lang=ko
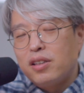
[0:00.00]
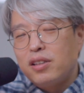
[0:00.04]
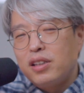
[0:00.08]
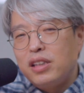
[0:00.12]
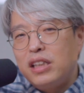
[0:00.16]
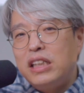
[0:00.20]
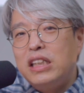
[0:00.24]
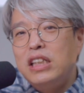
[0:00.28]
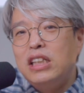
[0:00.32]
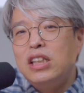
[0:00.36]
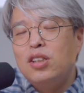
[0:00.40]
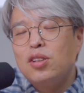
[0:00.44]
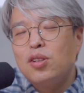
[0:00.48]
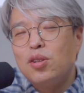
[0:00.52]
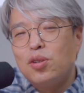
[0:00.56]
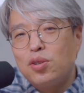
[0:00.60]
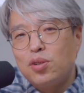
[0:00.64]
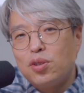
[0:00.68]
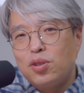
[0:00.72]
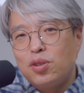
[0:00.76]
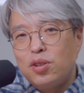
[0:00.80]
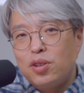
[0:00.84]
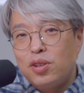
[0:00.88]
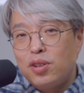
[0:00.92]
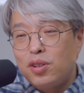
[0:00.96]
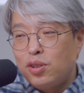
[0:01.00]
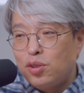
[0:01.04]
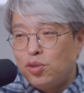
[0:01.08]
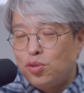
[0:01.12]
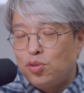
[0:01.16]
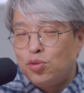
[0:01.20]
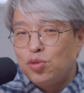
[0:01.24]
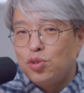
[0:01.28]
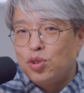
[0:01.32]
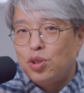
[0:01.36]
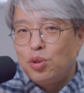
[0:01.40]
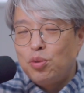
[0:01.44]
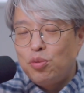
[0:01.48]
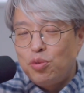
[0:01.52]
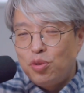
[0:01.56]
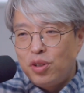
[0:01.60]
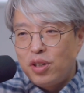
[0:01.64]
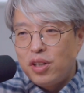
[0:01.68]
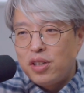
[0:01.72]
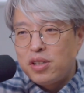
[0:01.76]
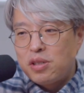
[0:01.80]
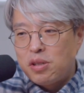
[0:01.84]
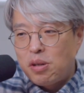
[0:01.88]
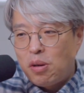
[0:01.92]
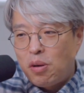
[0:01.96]
그 인이어를 주기
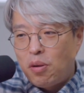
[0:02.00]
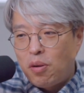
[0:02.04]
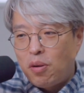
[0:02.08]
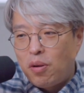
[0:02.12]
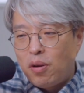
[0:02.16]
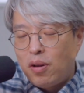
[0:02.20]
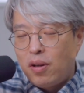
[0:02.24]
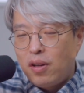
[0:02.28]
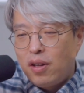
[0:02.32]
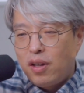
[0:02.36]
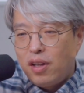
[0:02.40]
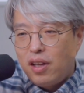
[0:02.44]
위해서